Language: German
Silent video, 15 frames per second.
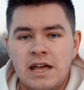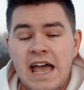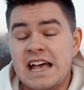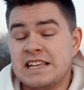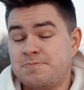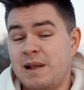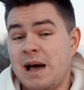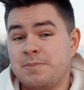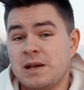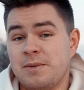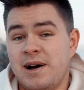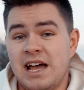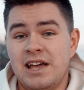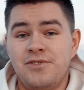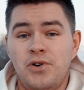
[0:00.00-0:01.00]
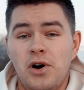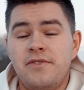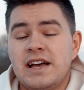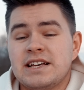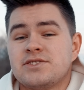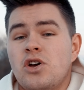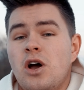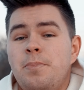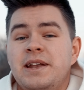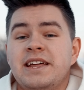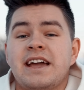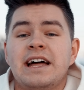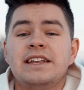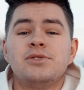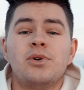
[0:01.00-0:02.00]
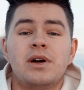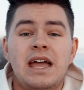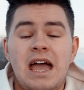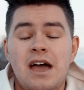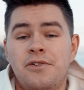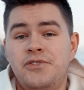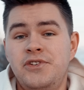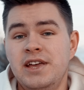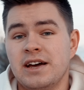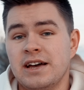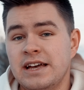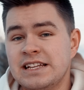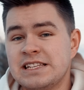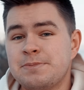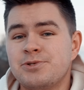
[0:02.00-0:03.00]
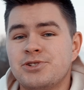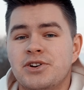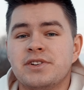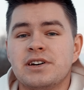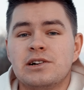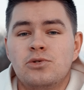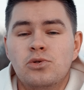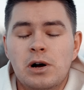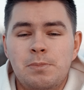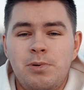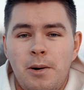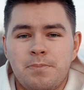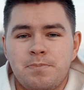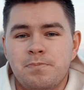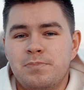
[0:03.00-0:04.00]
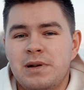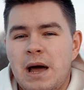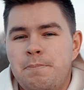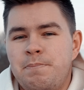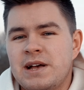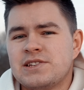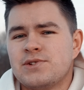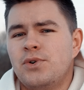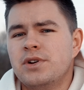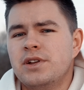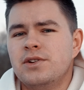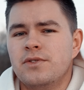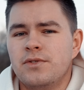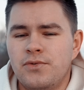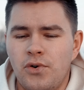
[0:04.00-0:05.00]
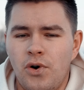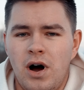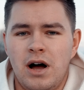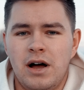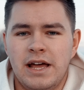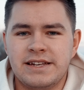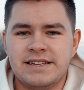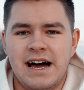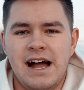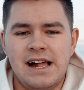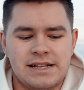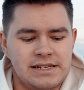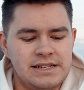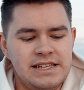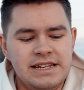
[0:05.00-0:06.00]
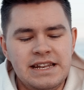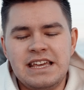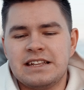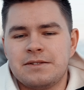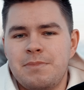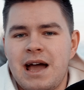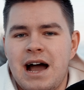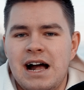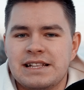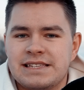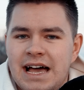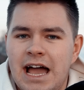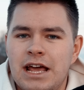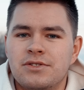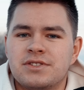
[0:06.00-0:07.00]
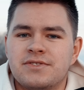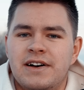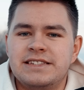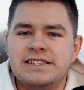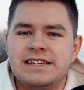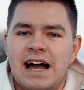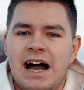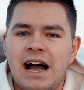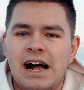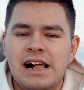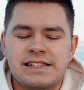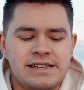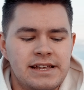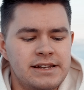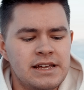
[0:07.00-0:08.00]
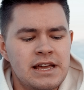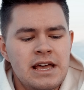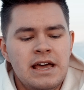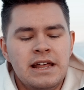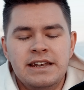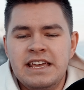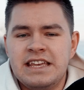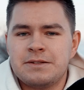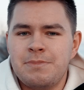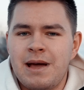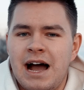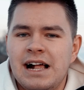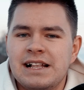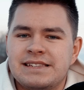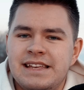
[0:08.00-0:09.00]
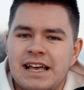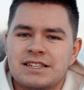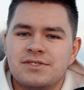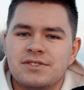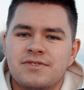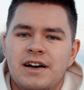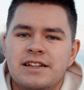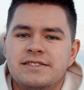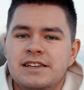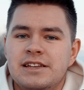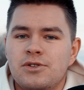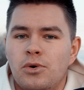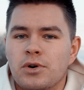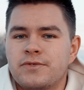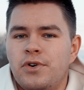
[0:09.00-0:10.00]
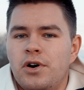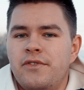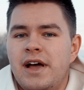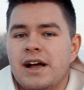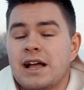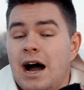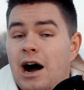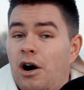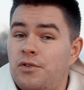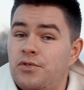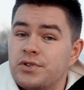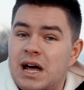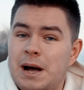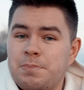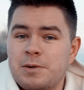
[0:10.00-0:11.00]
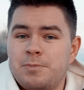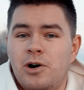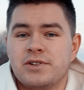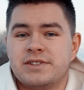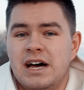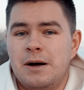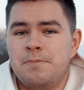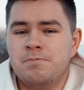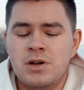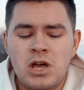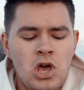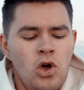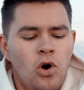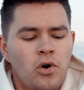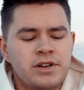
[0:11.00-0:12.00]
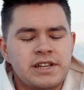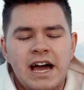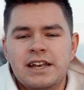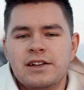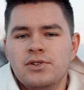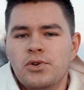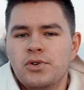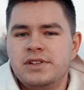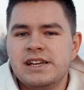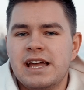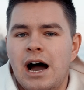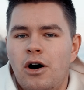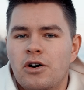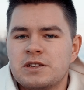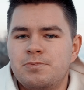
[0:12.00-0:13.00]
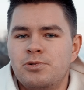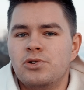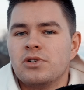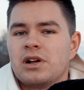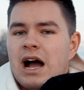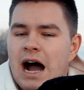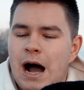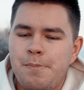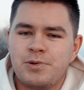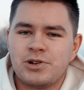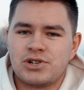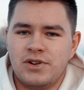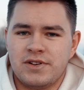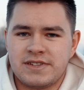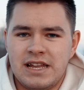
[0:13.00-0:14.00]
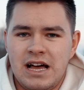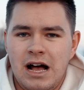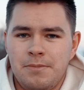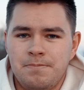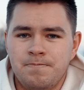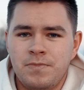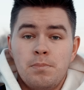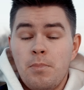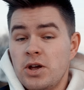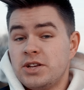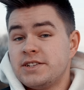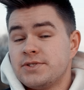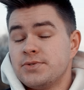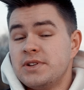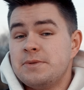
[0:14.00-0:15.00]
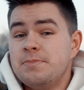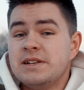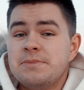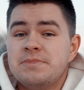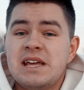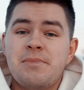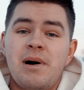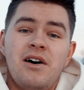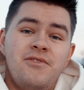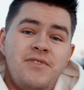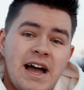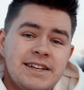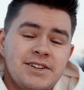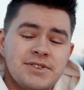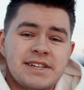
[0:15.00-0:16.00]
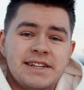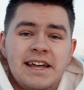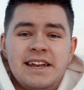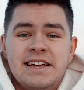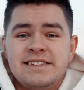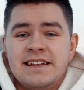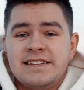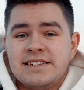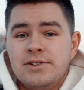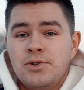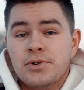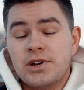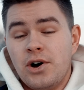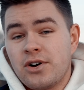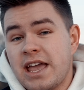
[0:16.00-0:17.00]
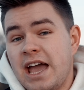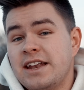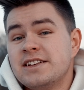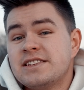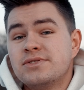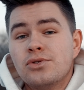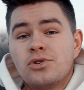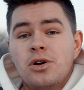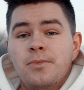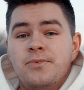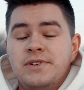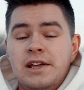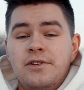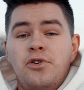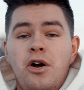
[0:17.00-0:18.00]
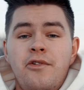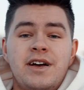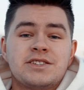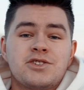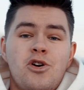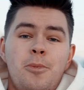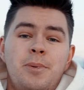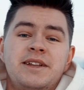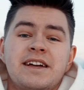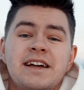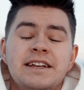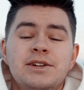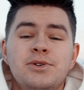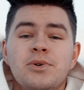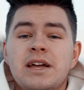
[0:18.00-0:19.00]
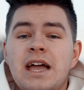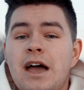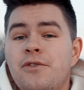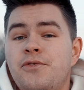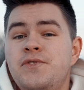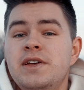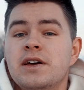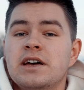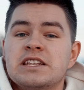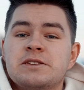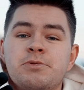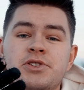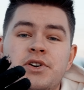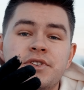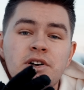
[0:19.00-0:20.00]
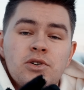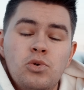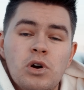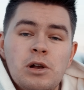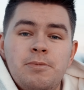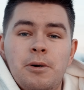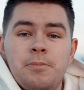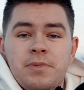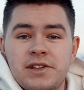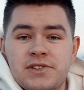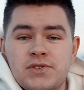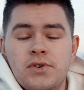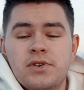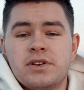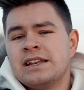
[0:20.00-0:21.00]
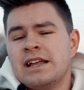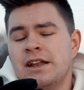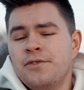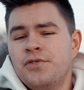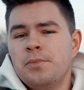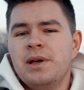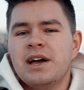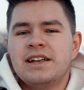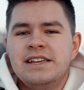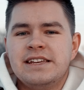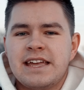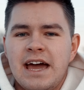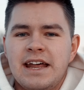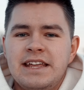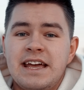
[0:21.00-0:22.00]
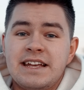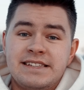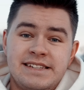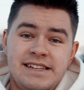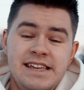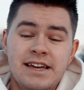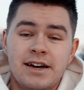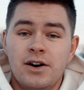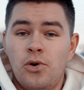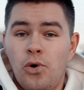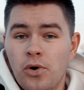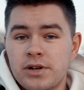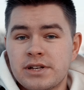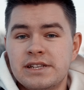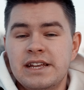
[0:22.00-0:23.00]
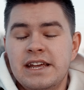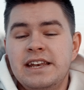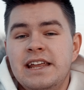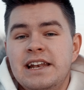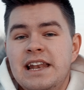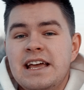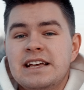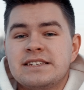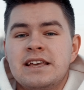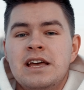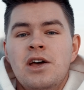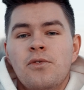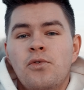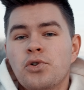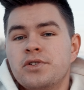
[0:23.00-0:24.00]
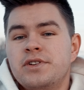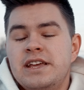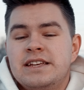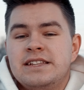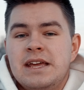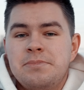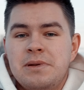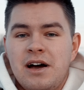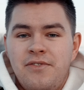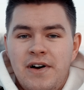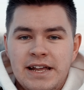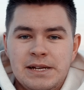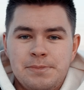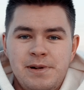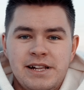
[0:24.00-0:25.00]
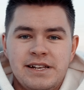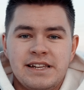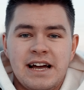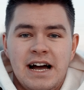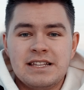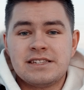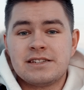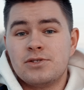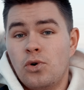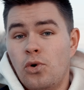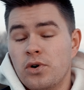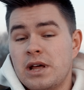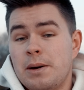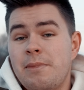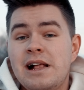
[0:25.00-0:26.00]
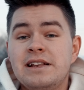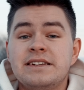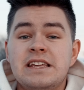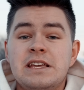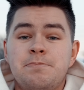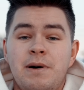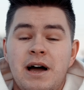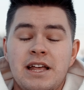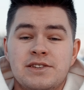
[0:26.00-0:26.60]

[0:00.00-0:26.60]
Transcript: Es bleibt dabei. Feuerwerkskörper der Kategorie F4, insbesondere Kugelbomben, bleibt Personen vorenthalten, die nicht mehr als 21 Jahre alt sind nicht mehr als 26 Großfeuerwerke auf- und abgebaut haben und eine nötige Ausbildung abgeschlossen haben. Möchtest du dich mit dem Thema weiter auseinandersetzen und auch gerne zukünftig Feuerwerkskörper der Kategorie F4, insbesondere Kugelbomben, entzünden, dann informiere dich gerne jetzt hier unten in den Links, wo du dich demnach weiterbilden kannst oder melde dich bei